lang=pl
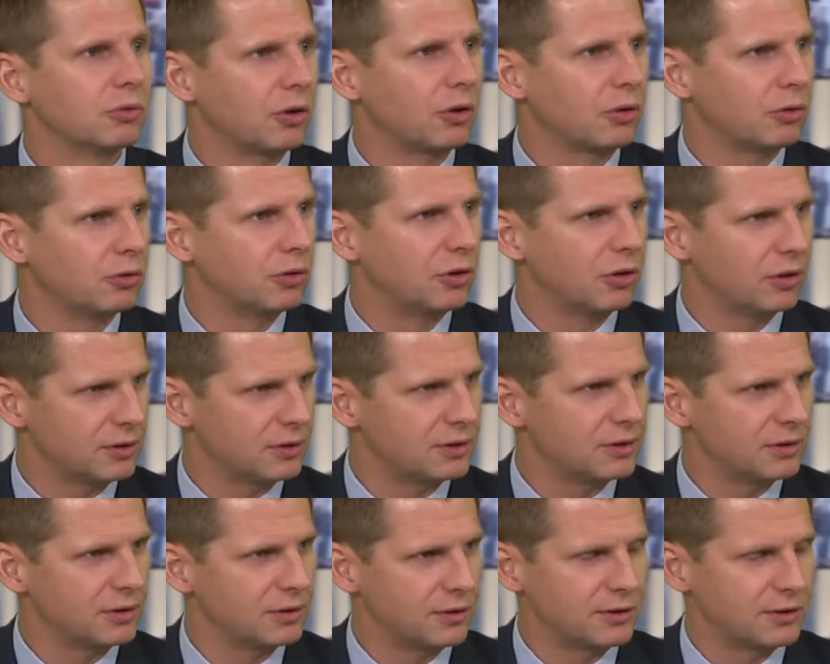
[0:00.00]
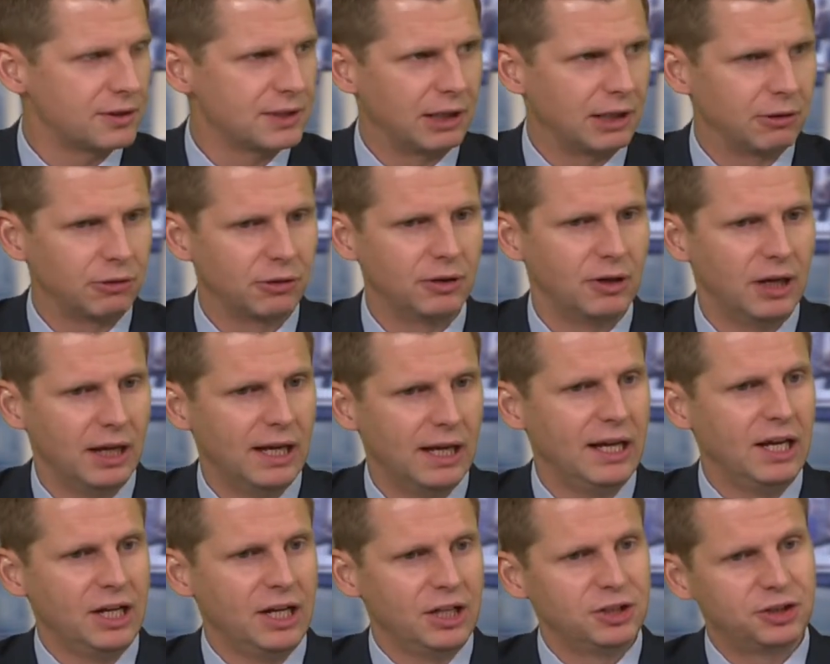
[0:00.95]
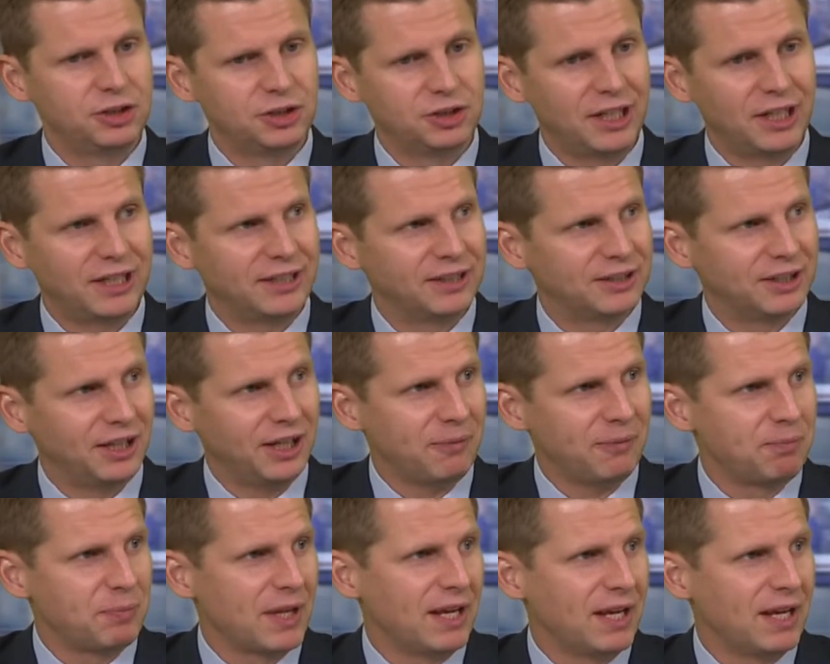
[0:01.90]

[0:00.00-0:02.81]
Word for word: roku hossy zostało ścięte.